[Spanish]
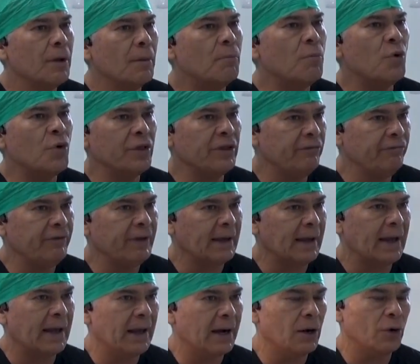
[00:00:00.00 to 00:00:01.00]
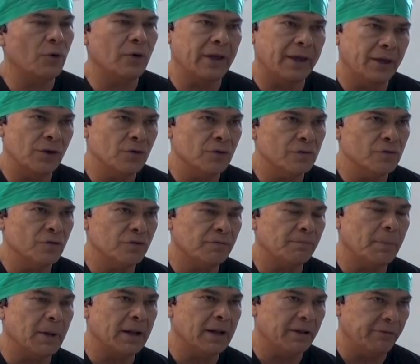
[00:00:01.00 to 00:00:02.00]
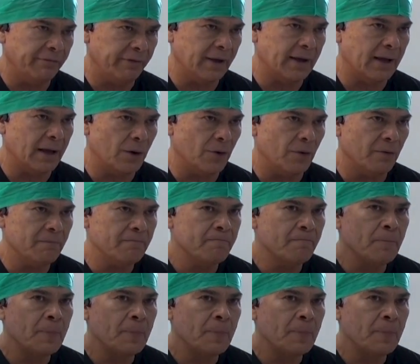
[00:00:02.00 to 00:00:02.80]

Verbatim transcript: modificar lo que ellos nos planificaron